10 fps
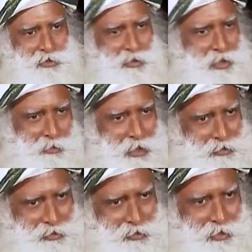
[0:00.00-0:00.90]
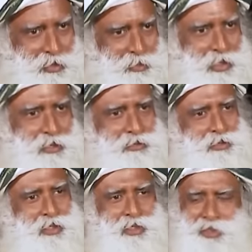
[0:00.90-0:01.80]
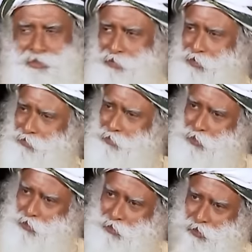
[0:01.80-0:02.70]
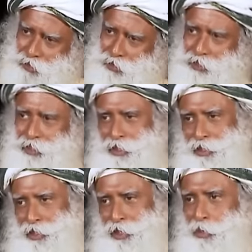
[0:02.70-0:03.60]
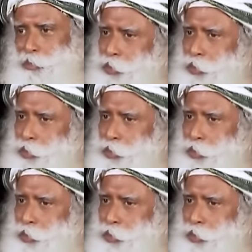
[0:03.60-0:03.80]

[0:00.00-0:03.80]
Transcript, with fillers: Ne abbiamo parlato costantemente. Anche se vuoi attraversare una